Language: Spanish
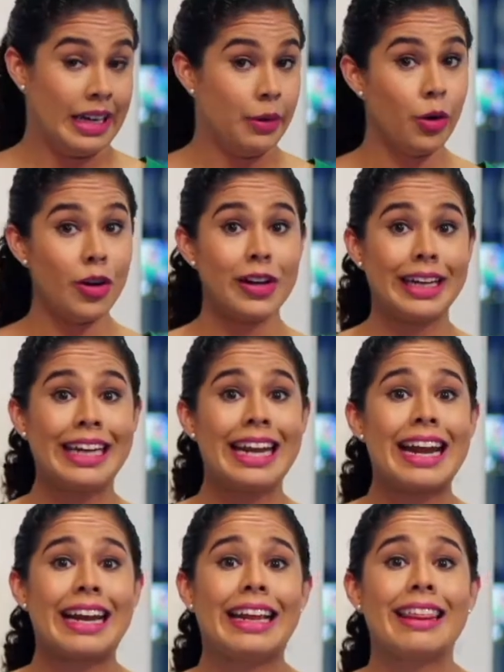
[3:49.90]
Y bueno, aquí
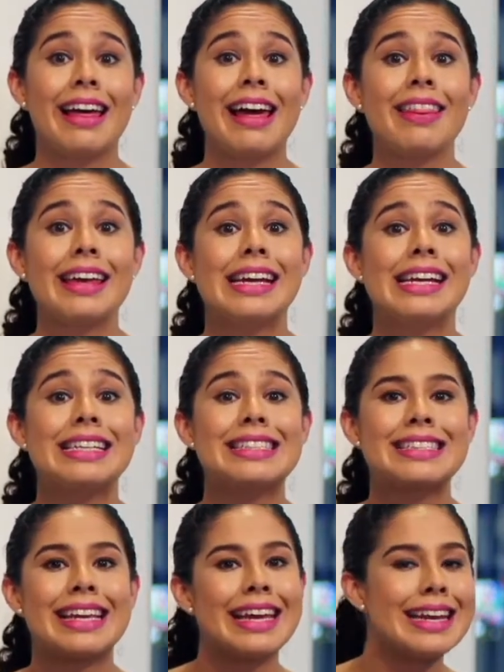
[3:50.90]
la realidad
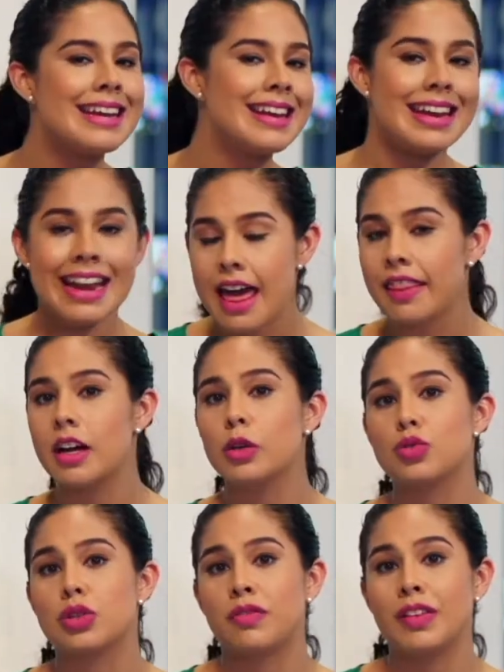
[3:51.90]
es que nada
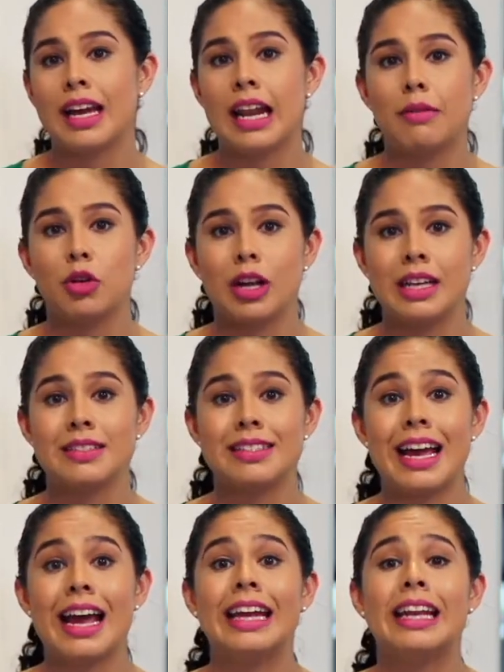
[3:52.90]
justifica la
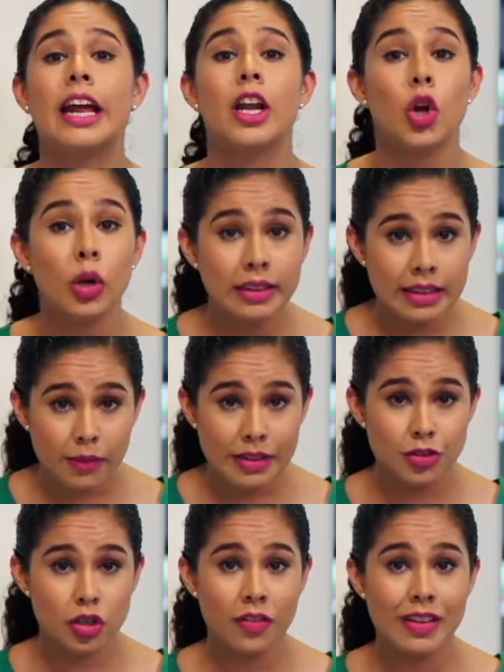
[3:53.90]
violencia y la no
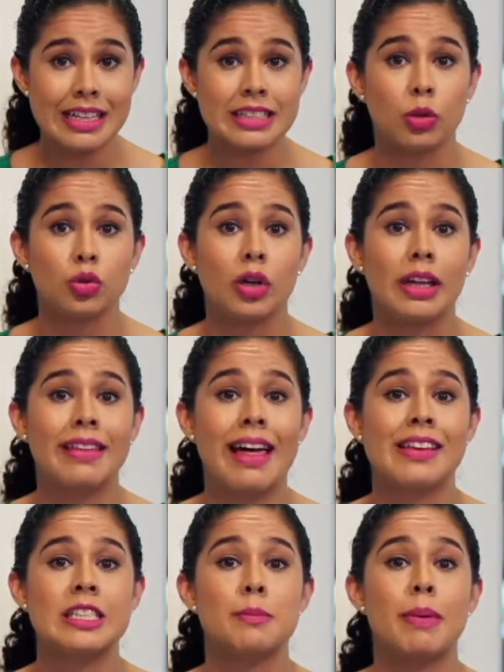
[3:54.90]
intervención de las
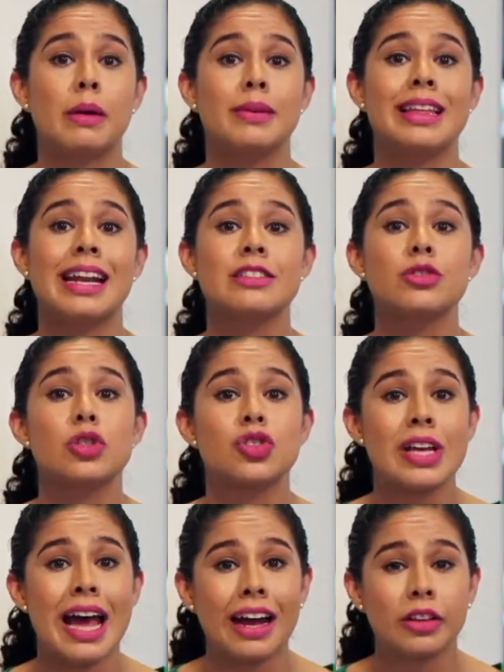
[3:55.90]
autoridades para evitar
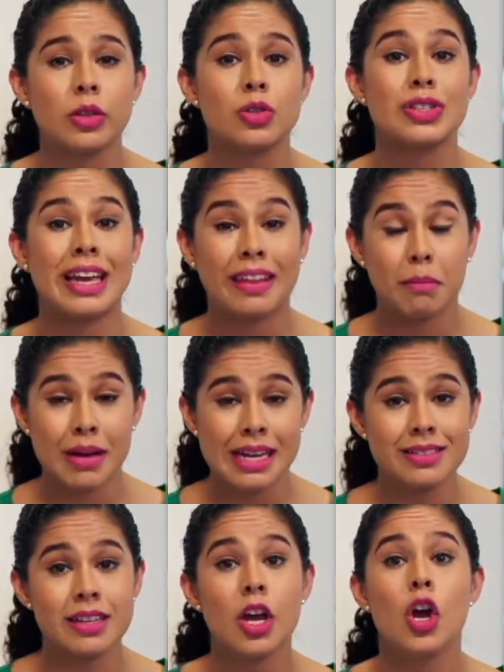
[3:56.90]
estos actos que
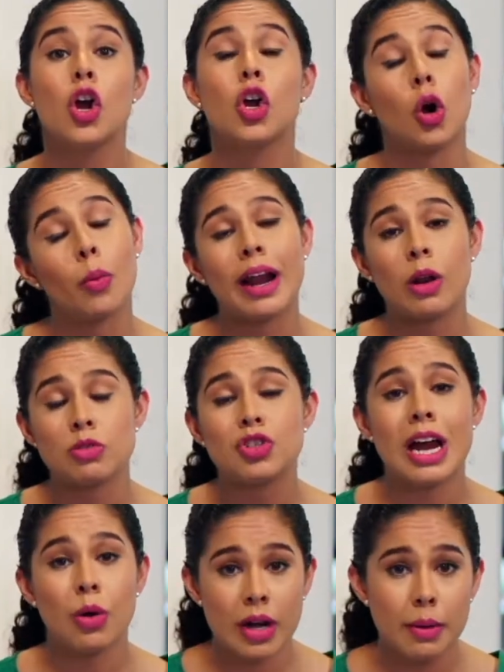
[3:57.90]
además cobraron
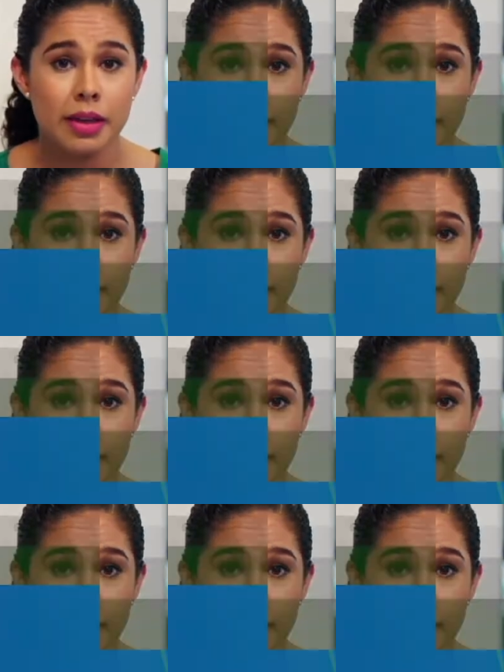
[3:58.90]
ya una